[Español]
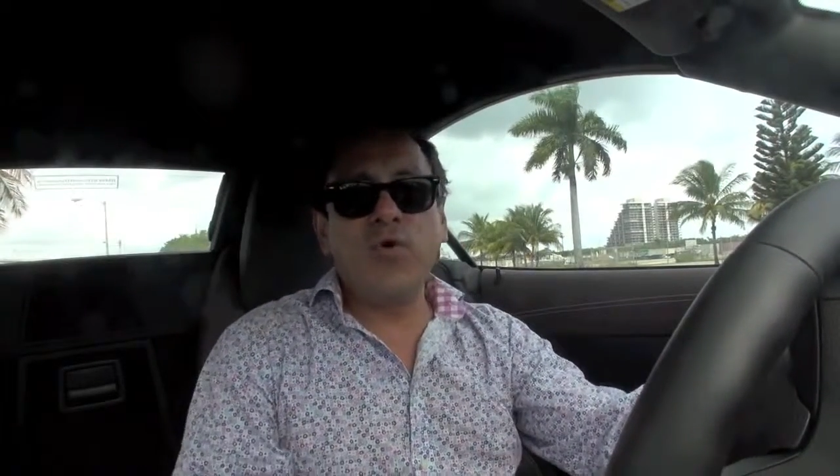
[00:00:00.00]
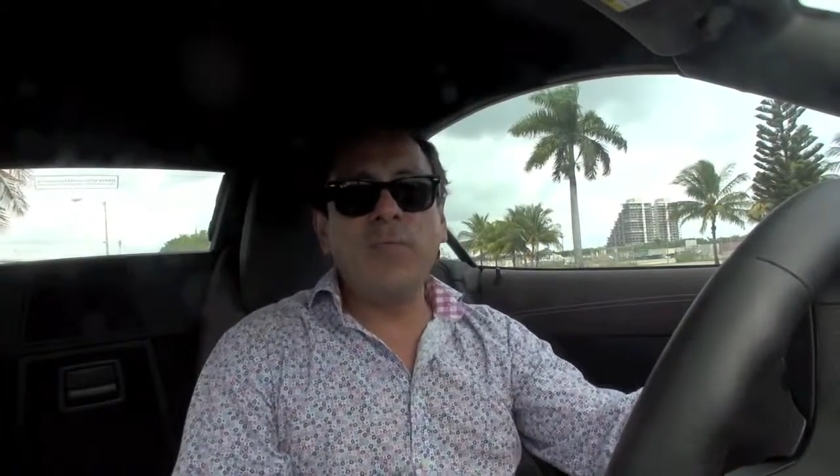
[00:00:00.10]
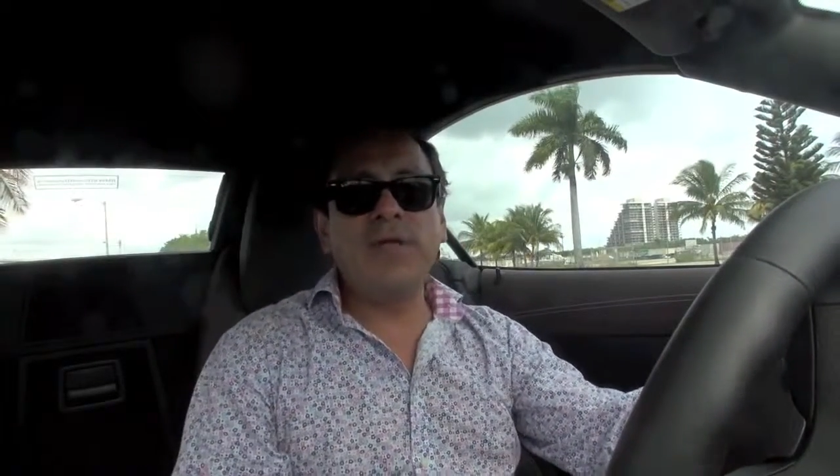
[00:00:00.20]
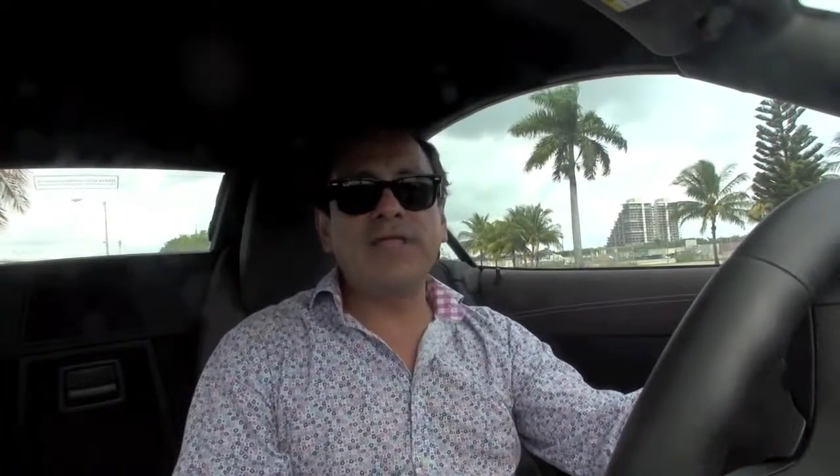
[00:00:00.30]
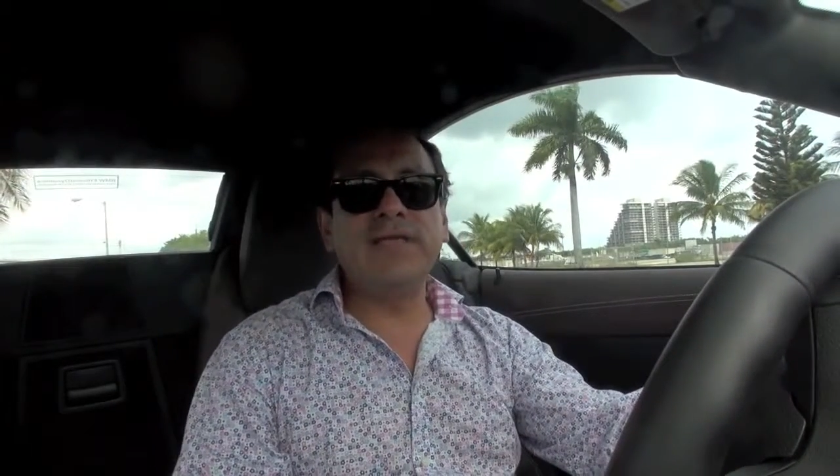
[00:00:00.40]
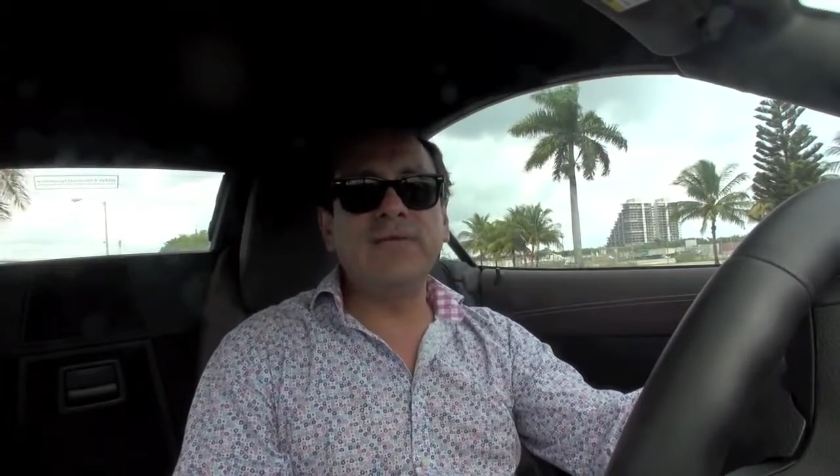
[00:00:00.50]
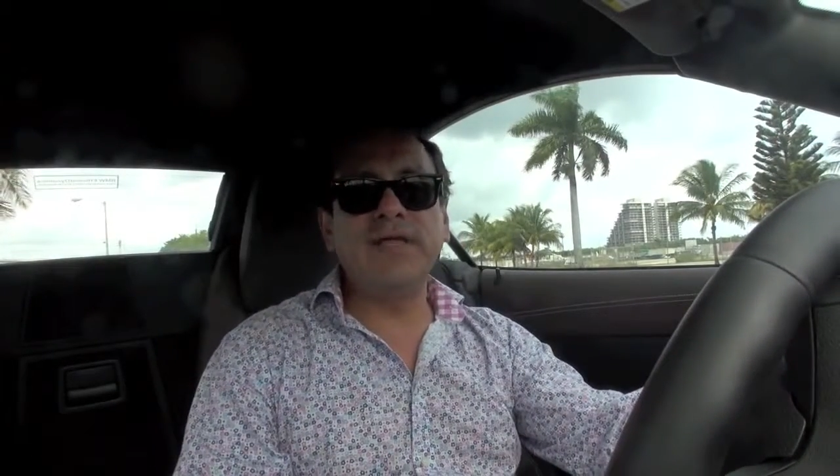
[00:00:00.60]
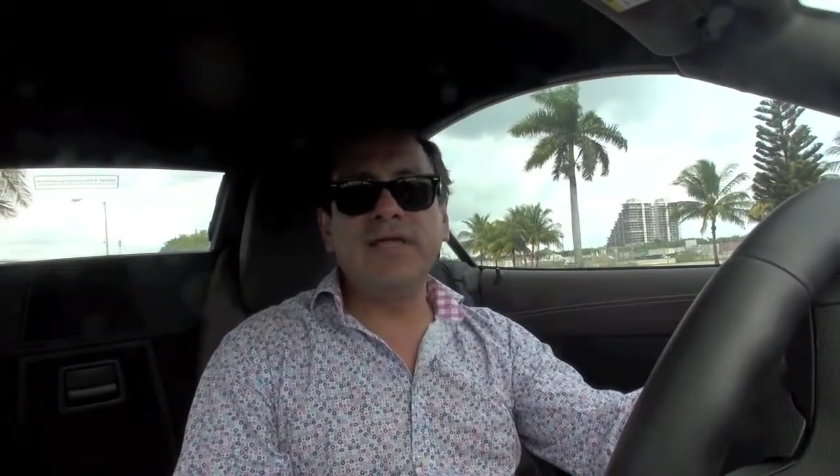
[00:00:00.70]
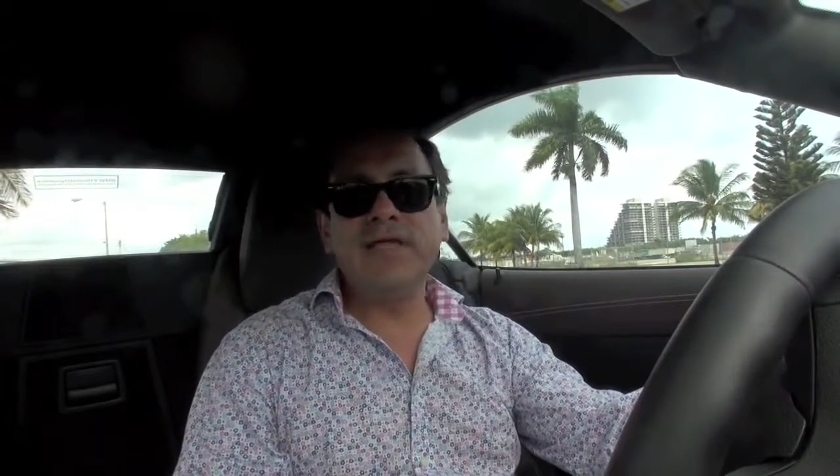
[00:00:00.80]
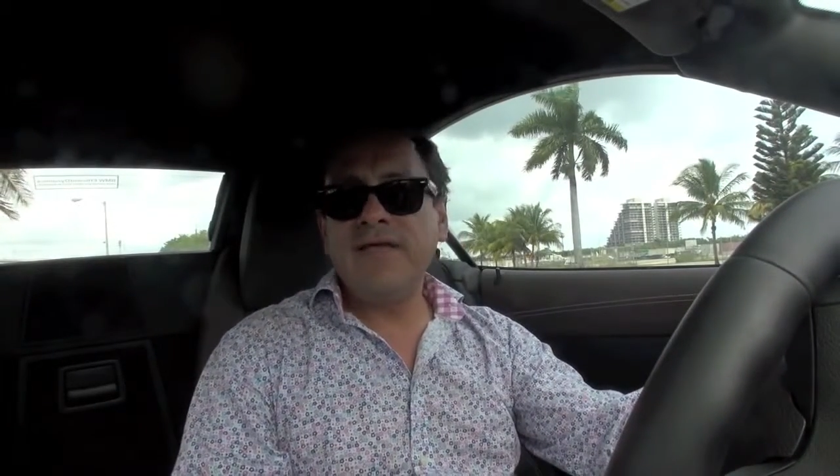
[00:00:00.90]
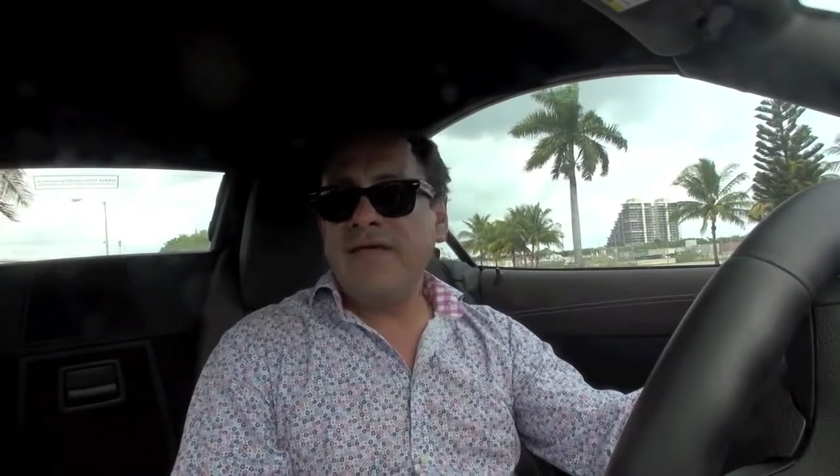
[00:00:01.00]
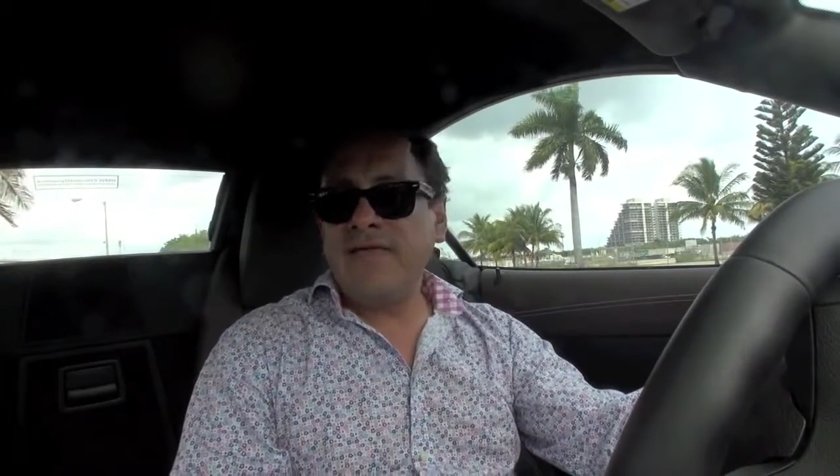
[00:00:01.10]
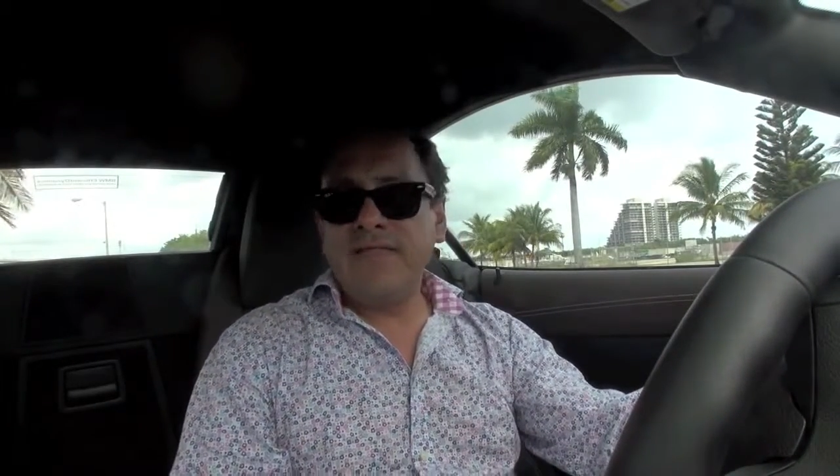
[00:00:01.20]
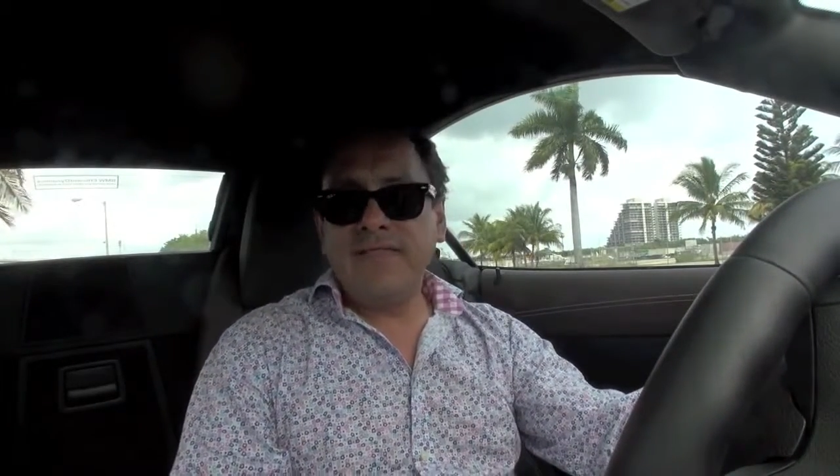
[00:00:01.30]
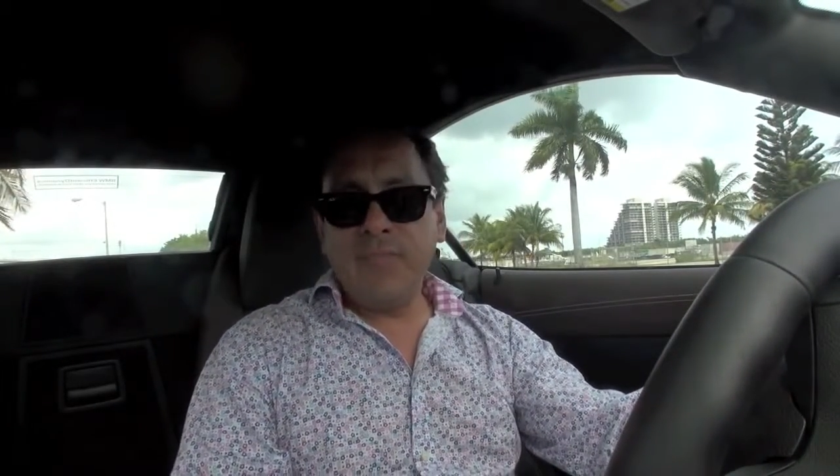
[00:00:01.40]
convertible
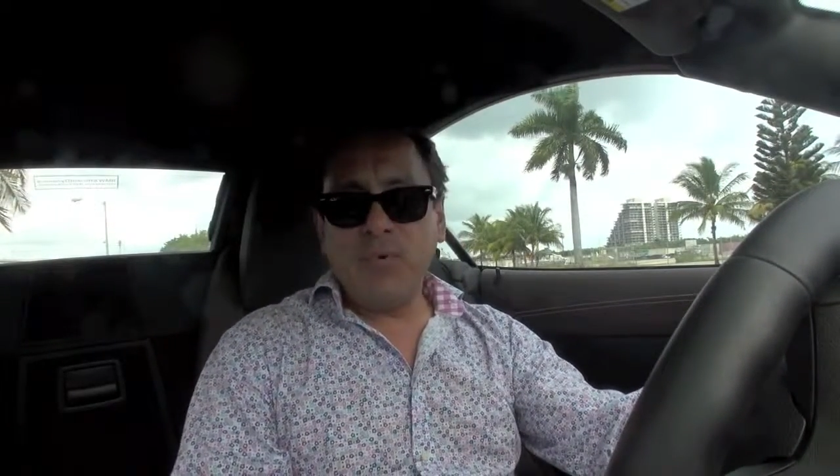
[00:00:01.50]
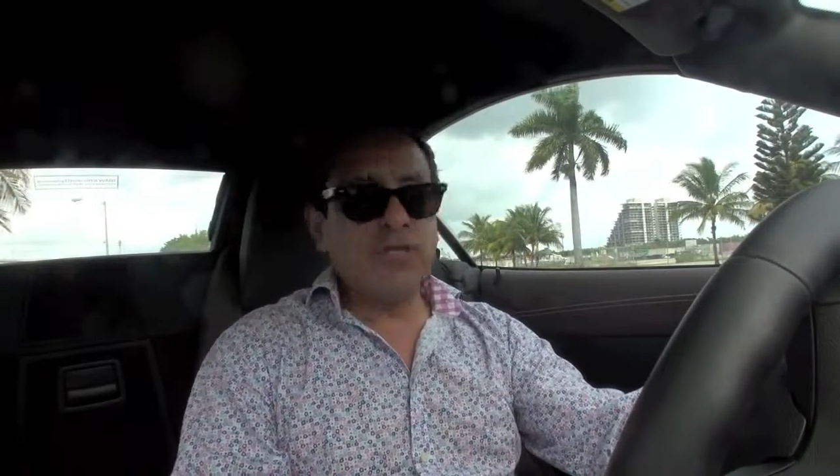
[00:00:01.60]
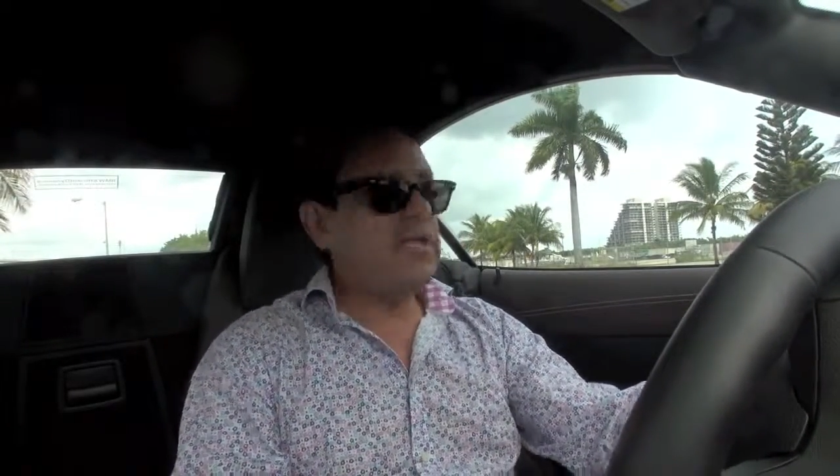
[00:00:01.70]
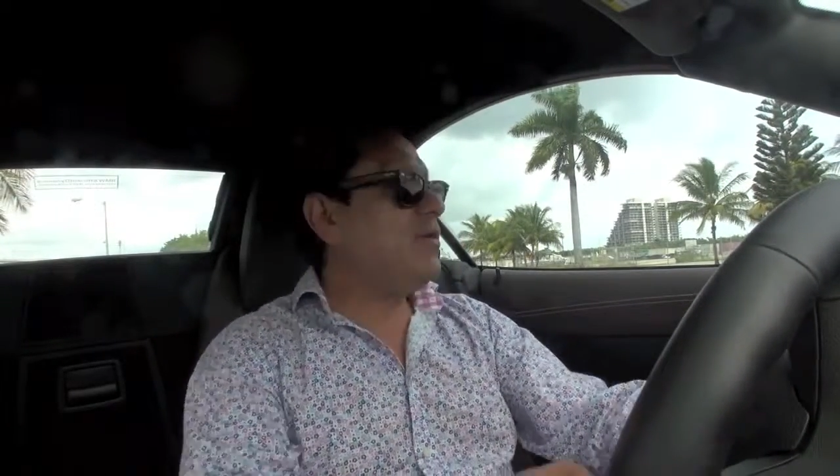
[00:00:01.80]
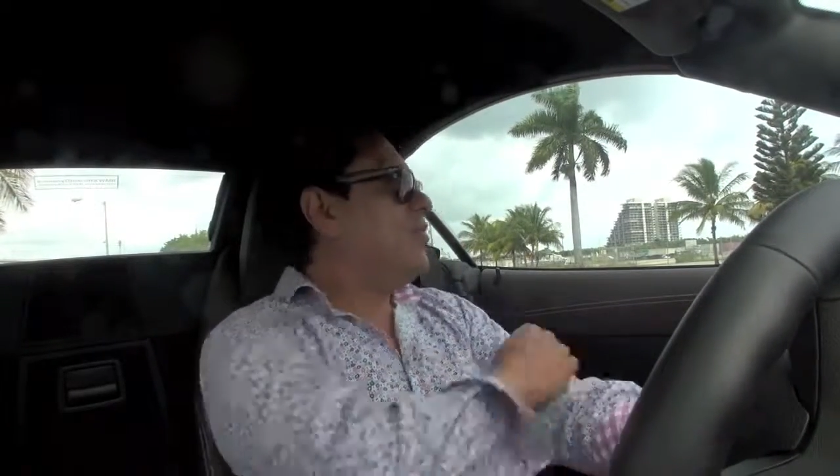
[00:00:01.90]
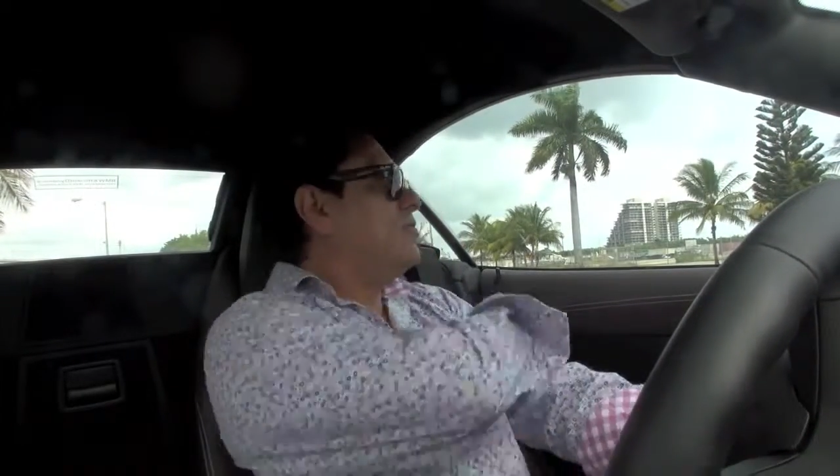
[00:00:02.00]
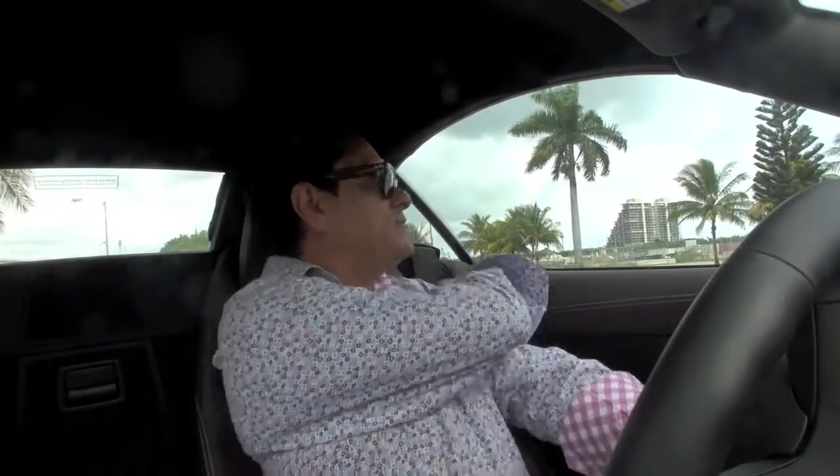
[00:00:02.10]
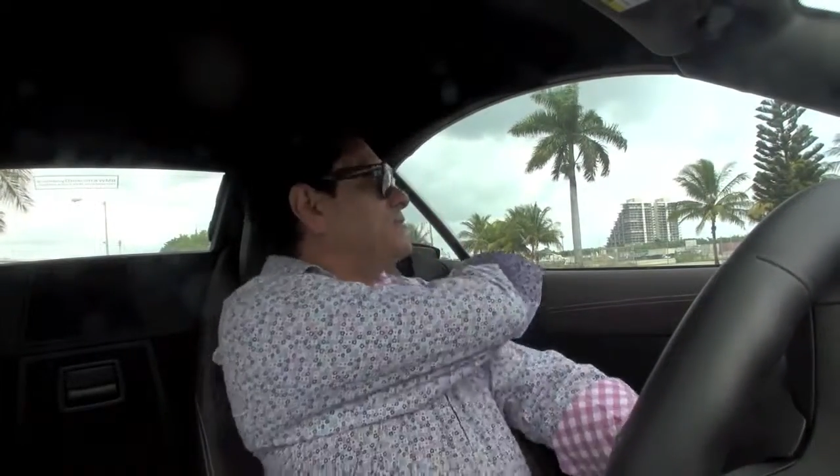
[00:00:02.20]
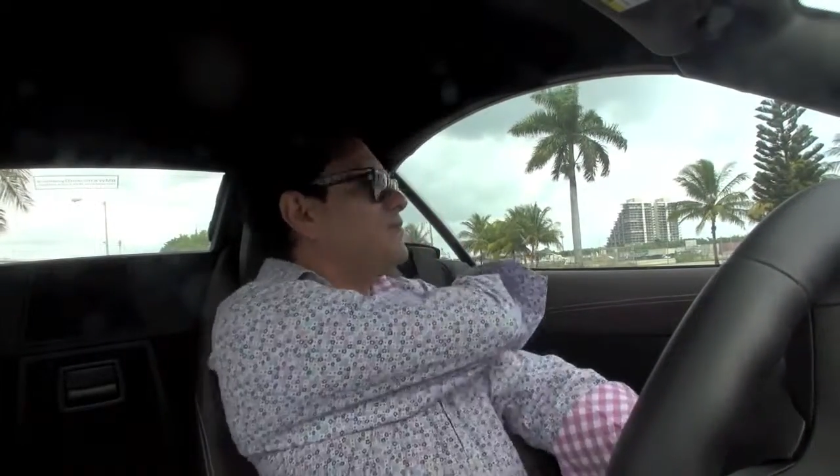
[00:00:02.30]
deportivo